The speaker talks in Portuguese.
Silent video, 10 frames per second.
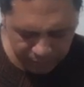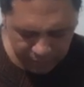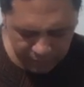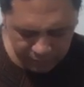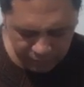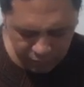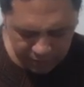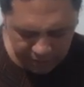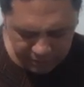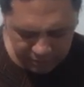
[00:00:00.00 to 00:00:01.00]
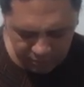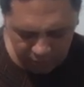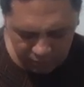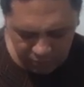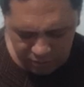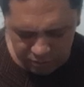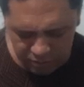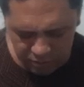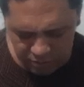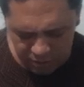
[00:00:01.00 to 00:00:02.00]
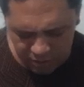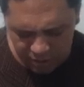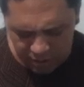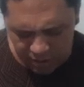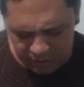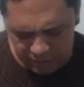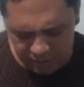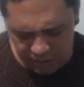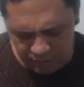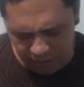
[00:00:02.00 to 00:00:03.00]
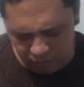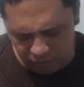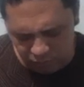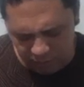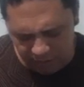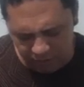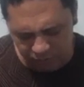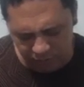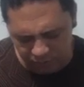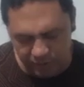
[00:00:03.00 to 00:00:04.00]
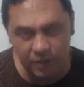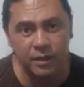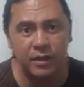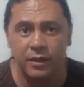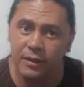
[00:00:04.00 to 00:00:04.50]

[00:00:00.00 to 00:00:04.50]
Eu vou montar esse quimbal todo, gente. Assim que ele tiver todo montado, eu volto aqui.